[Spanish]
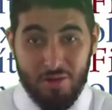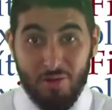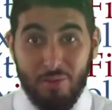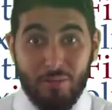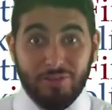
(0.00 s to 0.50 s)

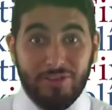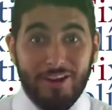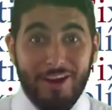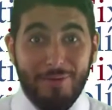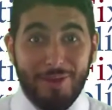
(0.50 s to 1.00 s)
lo vamos a
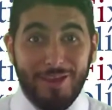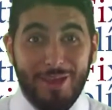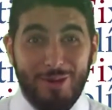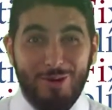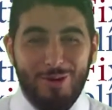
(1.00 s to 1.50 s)
traer a
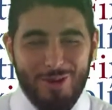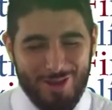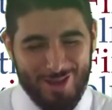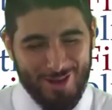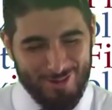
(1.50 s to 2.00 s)
México
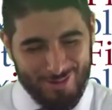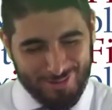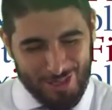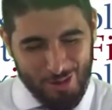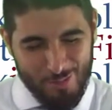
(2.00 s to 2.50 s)
y lo
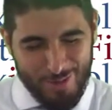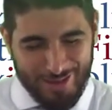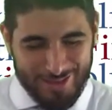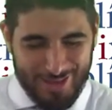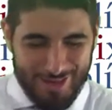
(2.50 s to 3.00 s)
vamos a
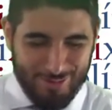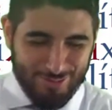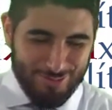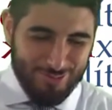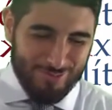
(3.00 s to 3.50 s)
convertir en
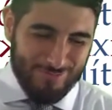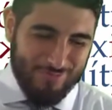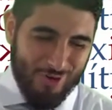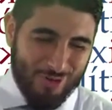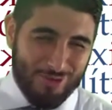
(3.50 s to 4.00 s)
un
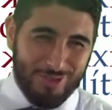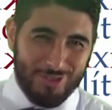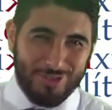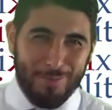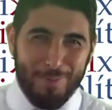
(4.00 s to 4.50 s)

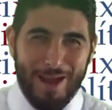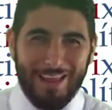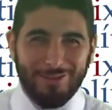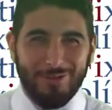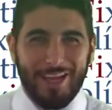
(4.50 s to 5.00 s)
frondoso
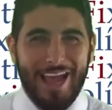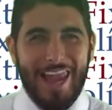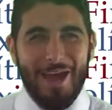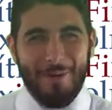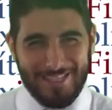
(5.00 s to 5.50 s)
plato de
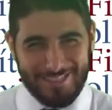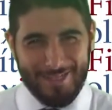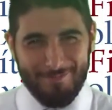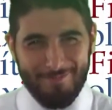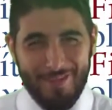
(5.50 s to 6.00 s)
calabaza.
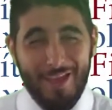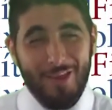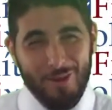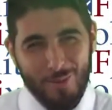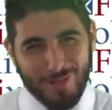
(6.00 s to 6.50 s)

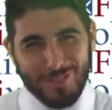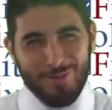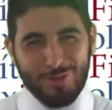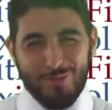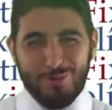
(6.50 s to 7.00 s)
Como
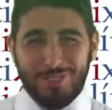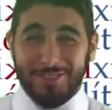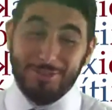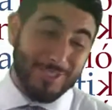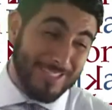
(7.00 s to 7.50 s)
hacemos con
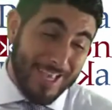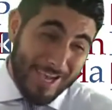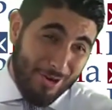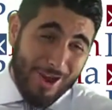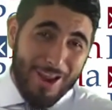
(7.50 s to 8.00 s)
muchas cosas,
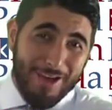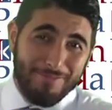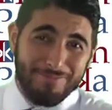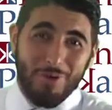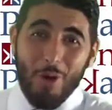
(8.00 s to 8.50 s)
ojalá,
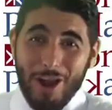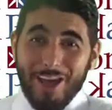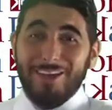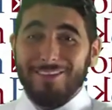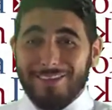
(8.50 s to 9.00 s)

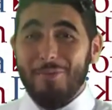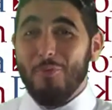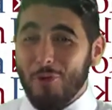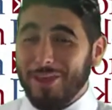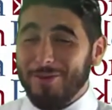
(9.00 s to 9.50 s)
ojalá y esté
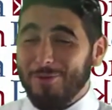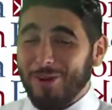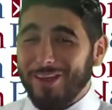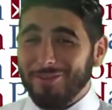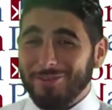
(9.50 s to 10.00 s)
muy
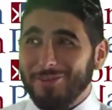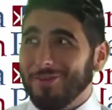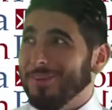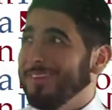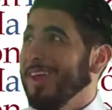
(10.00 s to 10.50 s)
equivocado,
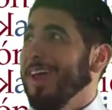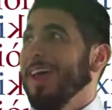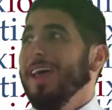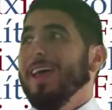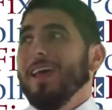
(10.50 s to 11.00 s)
señores.
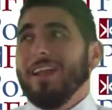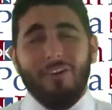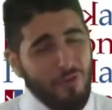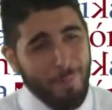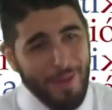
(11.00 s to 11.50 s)

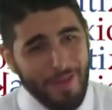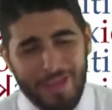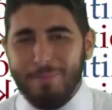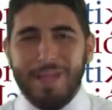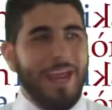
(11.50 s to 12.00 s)
La FEPADE
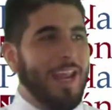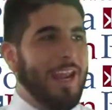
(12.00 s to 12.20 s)
y Miguel